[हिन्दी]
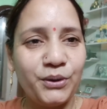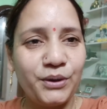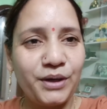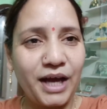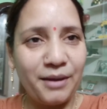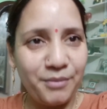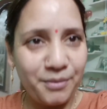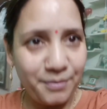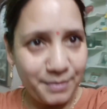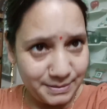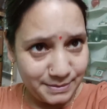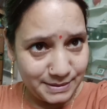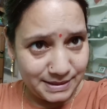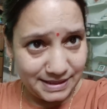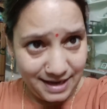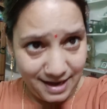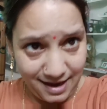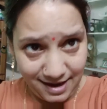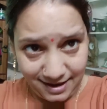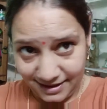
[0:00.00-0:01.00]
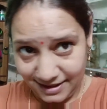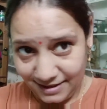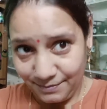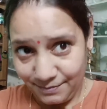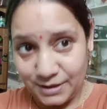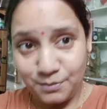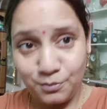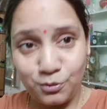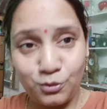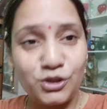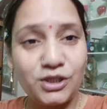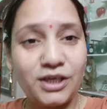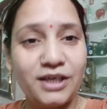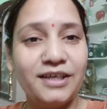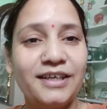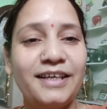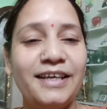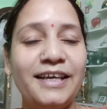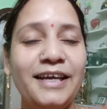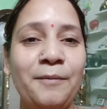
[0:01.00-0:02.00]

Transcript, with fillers: और अभी मैं बस नहा के बस पूजा